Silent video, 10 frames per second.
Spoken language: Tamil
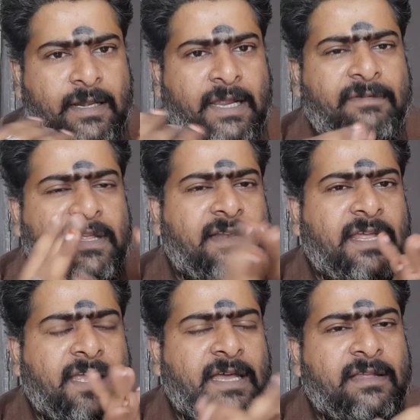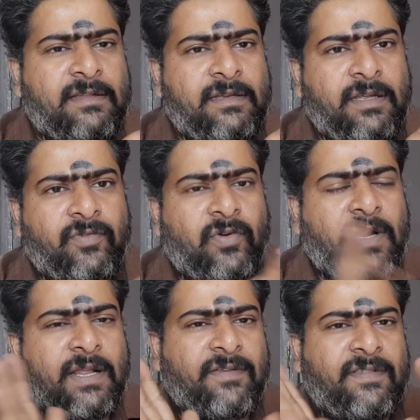ரேவதியும் இல்லைங்க நீங்கள்
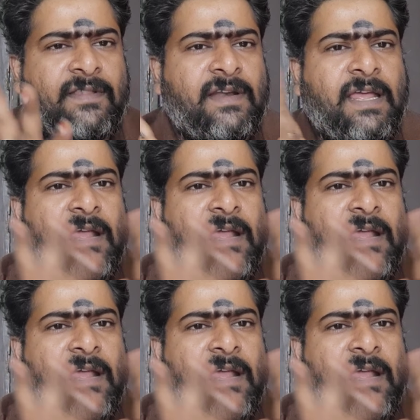சொல்கிற நட்சத்திரத்தில்